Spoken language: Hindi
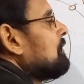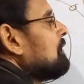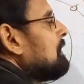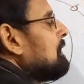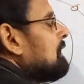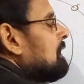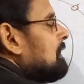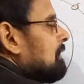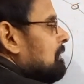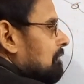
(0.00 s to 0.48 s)

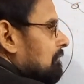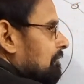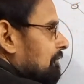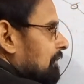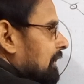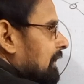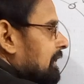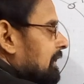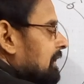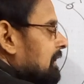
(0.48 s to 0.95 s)
ओर
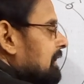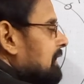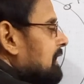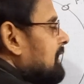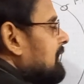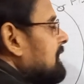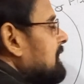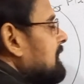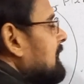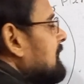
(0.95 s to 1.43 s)
वैकेंट
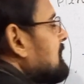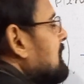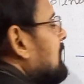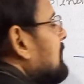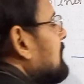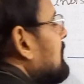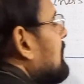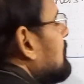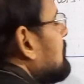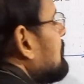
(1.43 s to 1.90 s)
एरिया
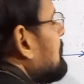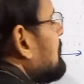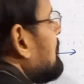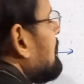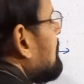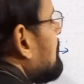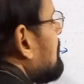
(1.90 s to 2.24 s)
ज़्यादा होती